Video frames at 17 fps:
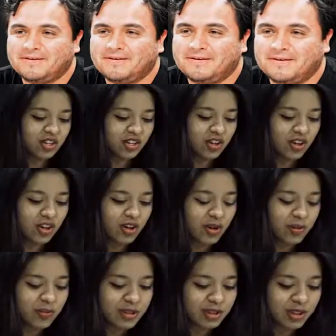
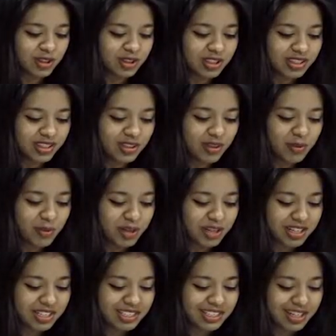Yo me estoy tratando de
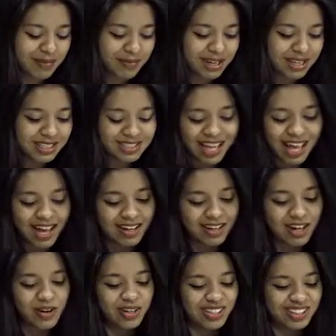modernizar más.
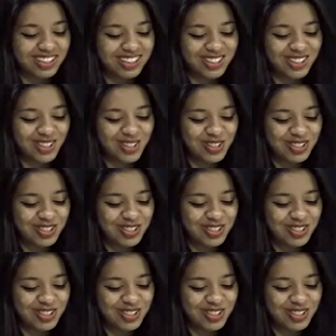Ahorita estoy